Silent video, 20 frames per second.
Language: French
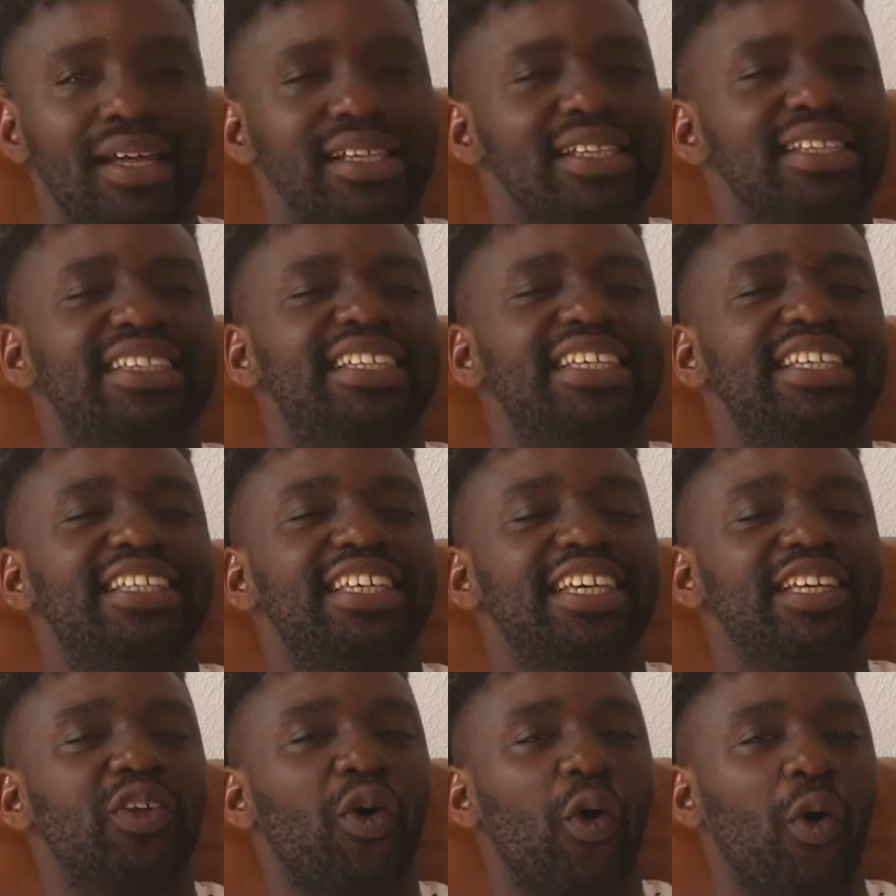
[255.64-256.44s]

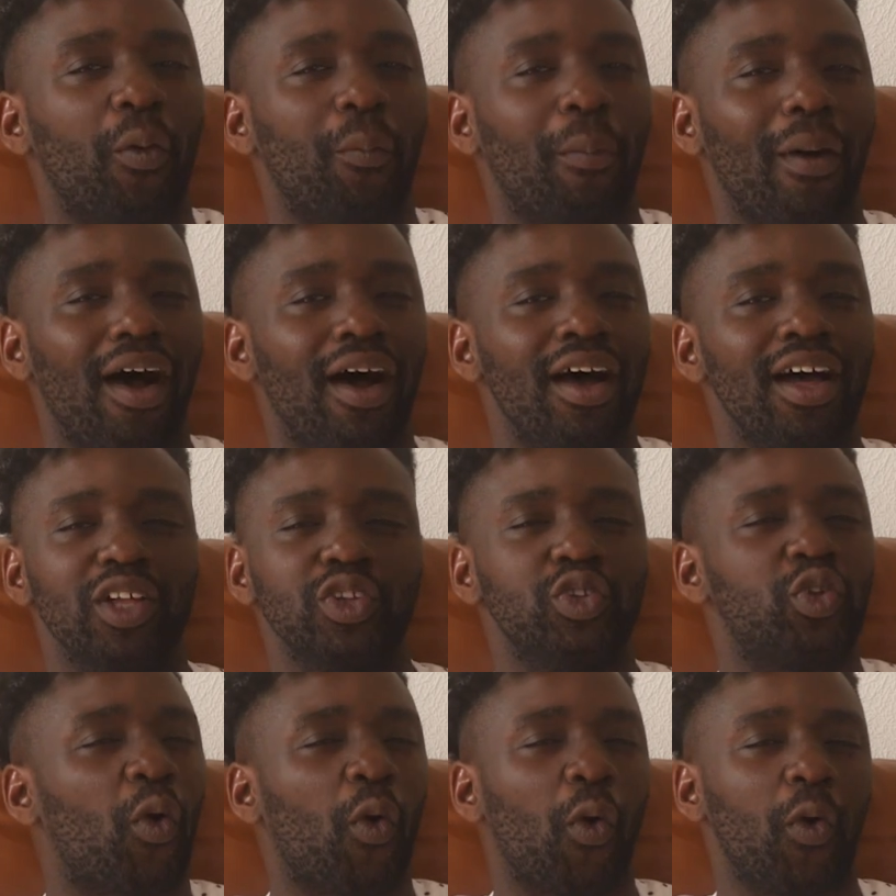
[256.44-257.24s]
Didier Drogba,
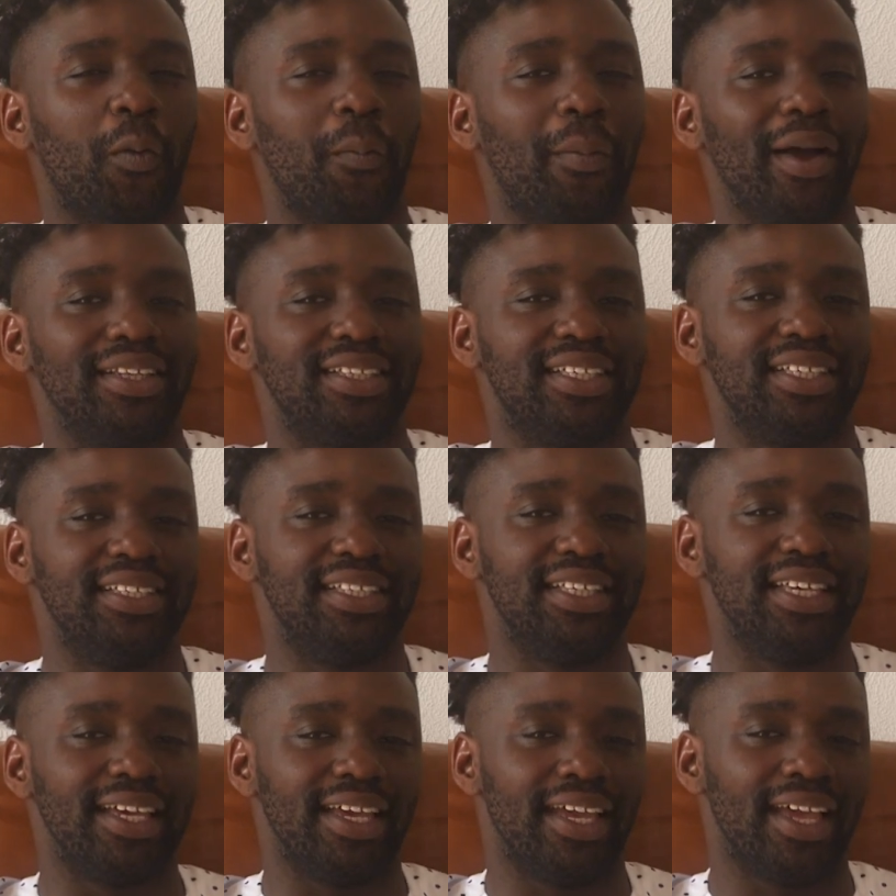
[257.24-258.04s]
Drogba
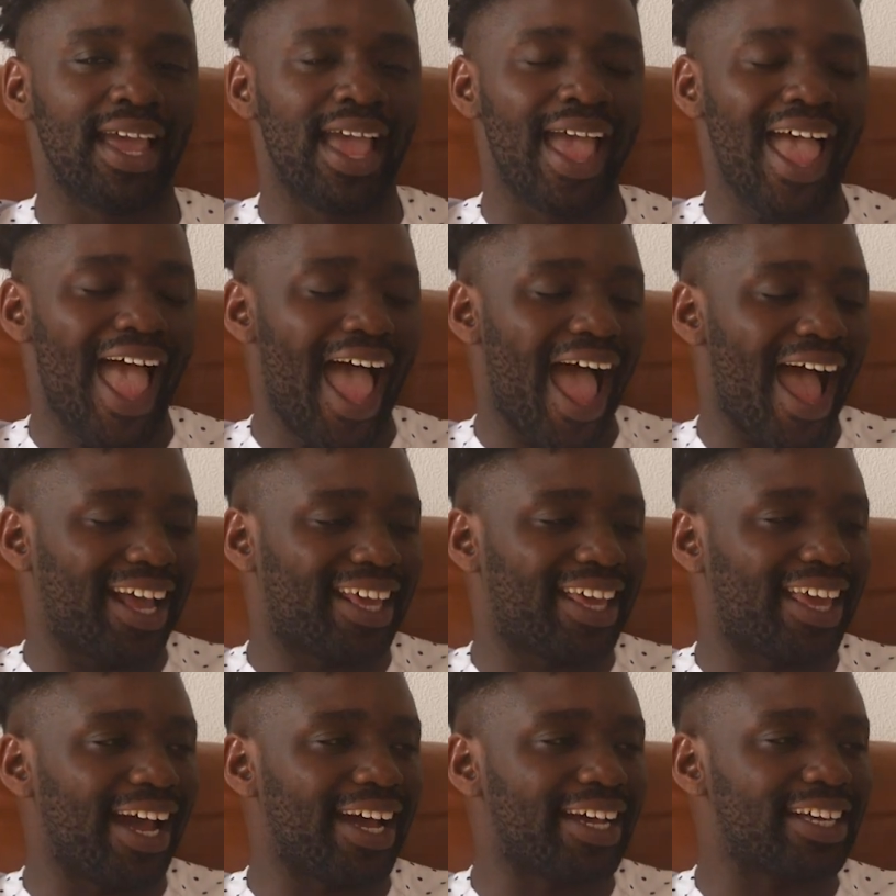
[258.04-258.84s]
Didier. Un
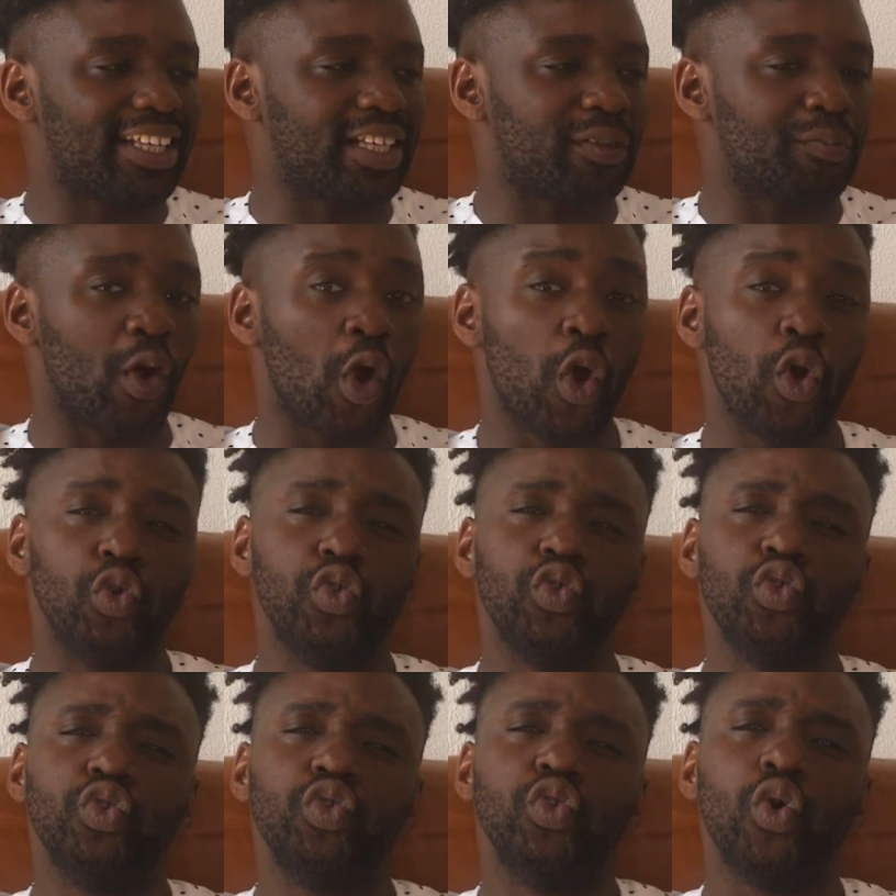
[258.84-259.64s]
charisme,
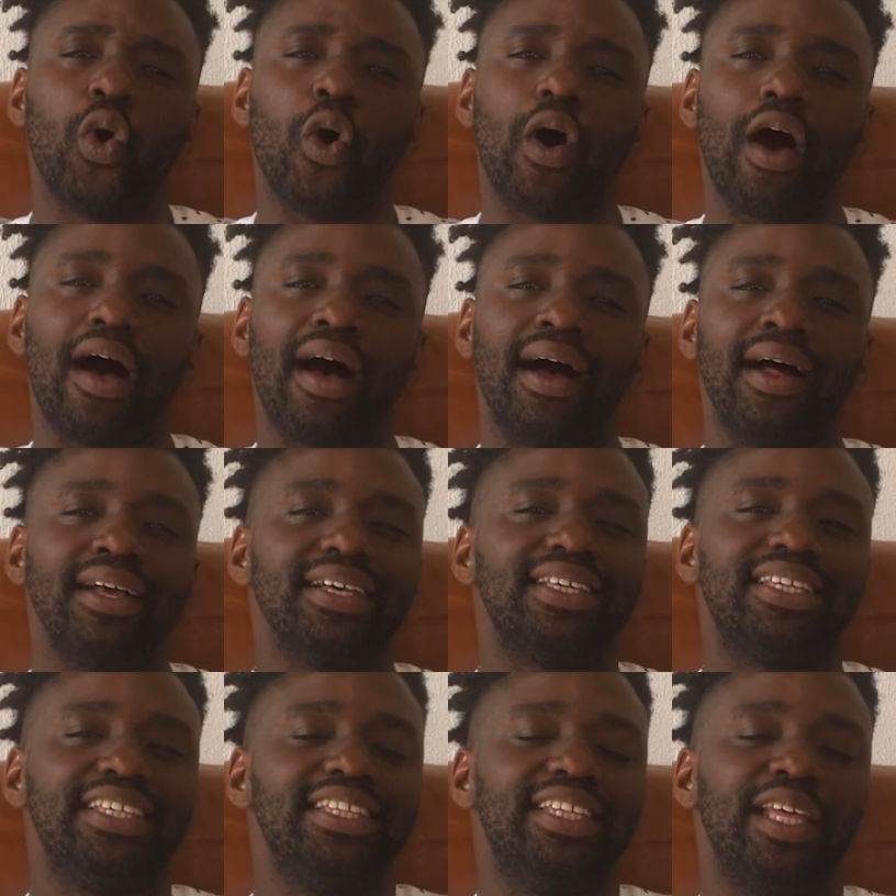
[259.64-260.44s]
une aura
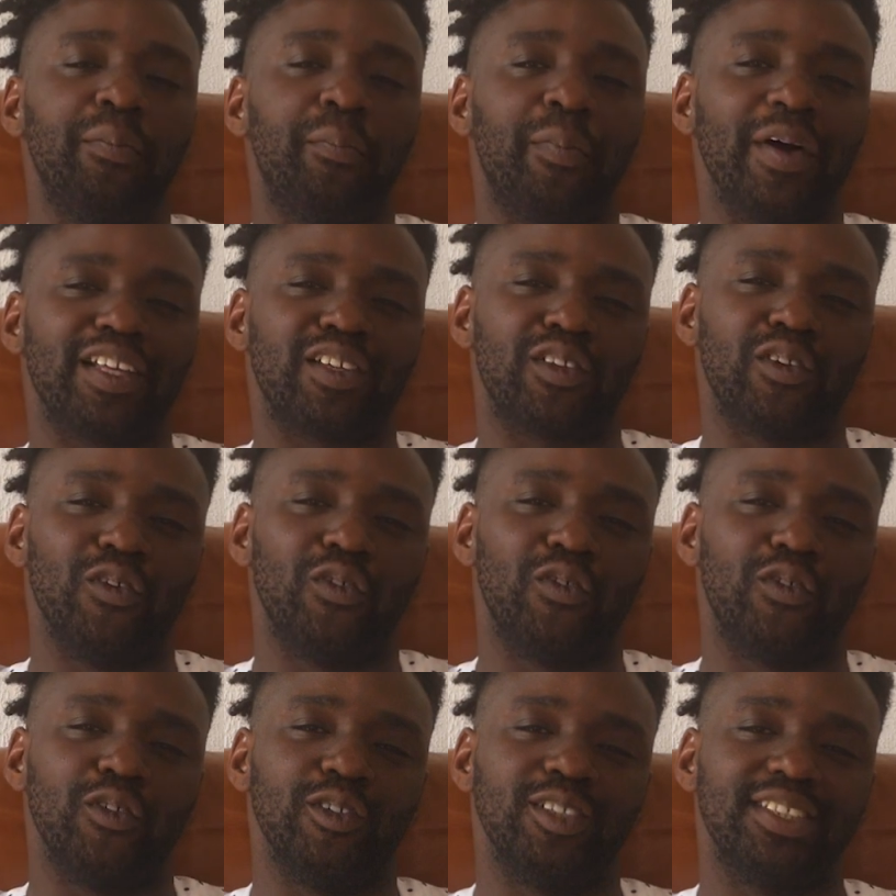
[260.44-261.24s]
qui dépasse le
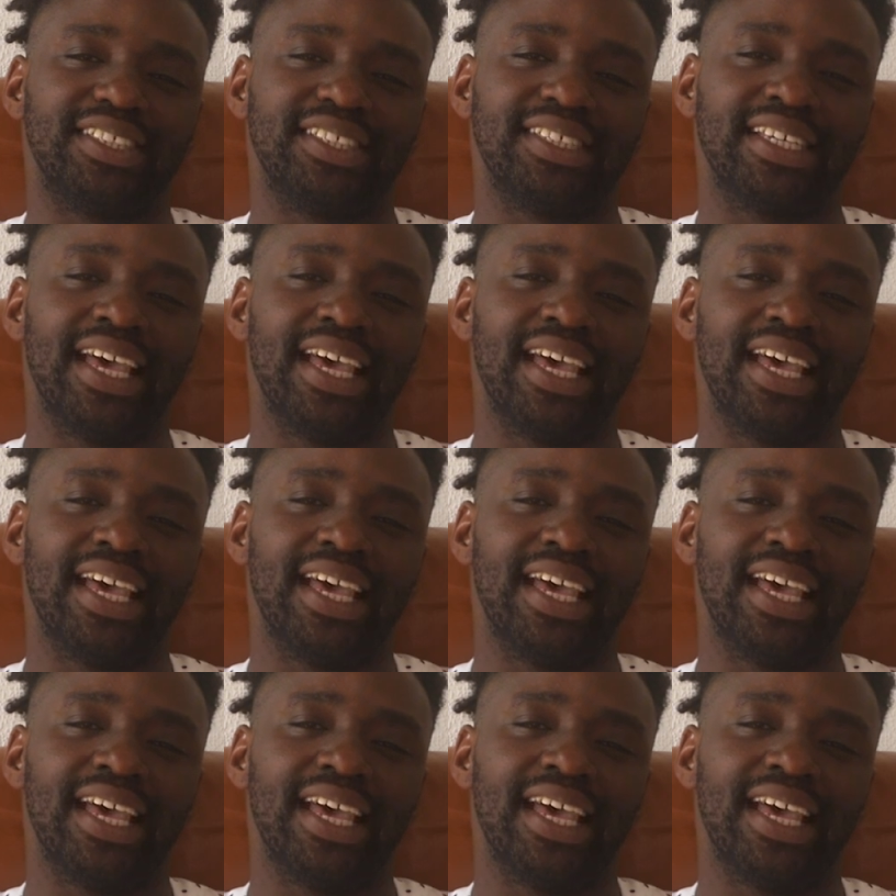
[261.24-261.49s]
foot.